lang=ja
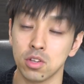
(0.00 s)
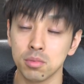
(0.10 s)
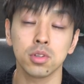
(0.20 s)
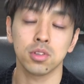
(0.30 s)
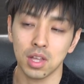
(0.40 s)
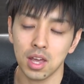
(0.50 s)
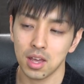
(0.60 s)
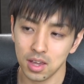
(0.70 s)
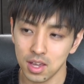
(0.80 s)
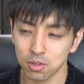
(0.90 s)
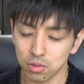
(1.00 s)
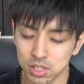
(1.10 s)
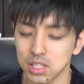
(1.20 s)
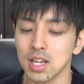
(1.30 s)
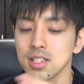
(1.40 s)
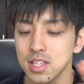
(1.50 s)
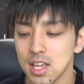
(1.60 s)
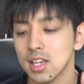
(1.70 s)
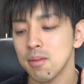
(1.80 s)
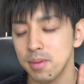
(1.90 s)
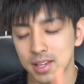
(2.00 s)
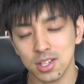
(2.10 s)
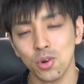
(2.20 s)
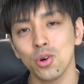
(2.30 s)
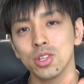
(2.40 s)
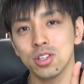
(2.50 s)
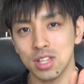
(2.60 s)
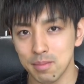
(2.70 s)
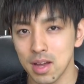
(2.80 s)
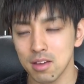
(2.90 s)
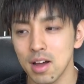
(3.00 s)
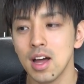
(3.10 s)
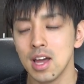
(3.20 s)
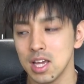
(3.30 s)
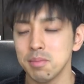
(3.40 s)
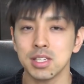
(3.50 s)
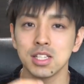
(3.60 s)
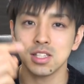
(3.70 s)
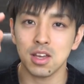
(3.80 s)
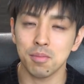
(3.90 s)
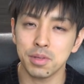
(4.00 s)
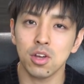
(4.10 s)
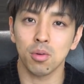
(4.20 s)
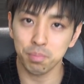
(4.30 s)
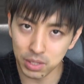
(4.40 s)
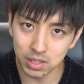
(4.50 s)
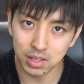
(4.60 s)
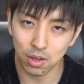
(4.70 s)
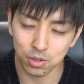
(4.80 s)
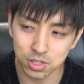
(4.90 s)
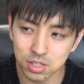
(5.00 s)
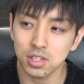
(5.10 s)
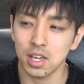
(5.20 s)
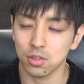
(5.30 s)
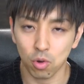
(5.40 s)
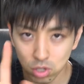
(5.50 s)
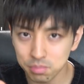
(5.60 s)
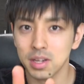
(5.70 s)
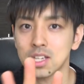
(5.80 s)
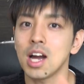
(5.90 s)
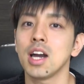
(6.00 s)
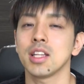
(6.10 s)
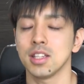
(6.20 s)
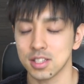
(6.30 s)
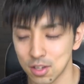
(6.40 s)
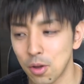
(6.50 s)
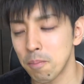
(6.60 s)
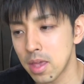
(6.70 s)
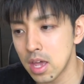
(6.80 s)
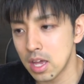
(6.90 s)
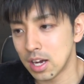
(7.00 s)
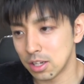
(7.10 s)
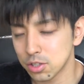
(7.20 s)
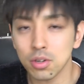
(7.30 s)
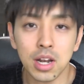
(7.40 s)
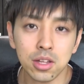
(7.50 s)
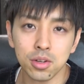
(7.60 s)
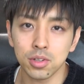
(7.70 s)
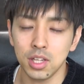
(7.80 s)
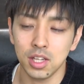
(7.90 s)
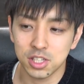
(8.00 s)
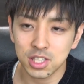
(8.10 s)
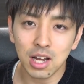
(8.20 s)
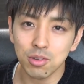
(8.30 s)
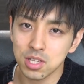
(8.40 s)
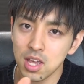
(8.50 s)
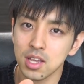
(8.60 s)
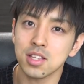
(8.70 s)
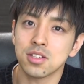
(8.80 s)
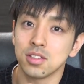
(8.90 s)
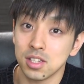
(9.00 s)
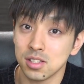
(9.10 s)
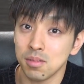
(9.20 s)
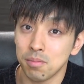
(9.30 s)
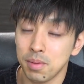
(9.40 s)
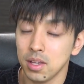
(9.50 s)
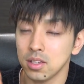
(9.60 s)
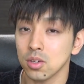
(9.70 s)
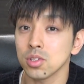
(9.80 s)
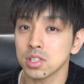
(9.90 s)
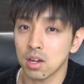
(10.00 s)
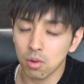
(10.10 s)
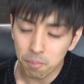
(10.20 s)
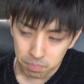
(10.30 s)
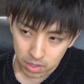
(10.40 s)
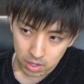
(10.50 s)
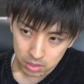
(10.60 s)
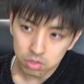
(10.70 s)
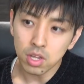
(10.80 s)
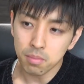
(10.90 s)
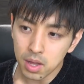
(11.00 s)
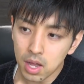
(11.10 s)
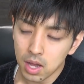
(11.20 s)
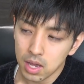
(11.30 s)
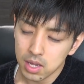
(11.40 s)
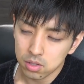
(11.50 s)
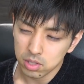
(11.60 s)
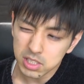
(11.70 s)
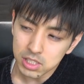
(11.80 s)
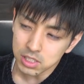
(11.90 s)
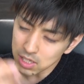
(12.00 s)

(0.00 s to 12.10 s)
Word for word: ていうもので、えっと、この時間制限勉強法っていう名前は、今撮影ビデオをピッて押す、えっと、ごふんまえに考えたんですけど、あの、その名の通り、時間を制限するんです。勉強時間を。例えば、えっと、いちに